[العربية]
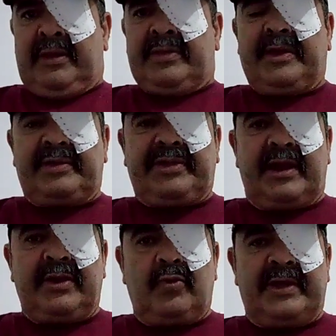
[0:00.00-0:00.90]
ديك
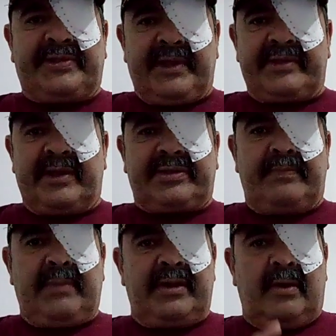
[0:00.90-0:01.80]
الدراري ولا التازا
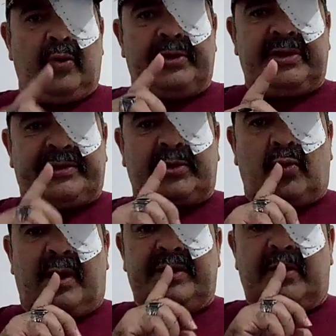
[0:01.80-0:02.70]
تما انا بوحدي
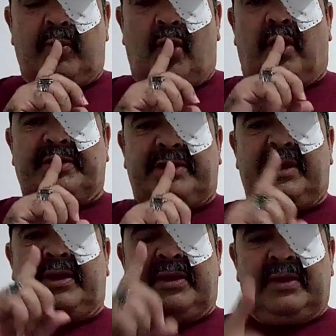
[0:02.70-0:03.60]
تيطواني بوحدي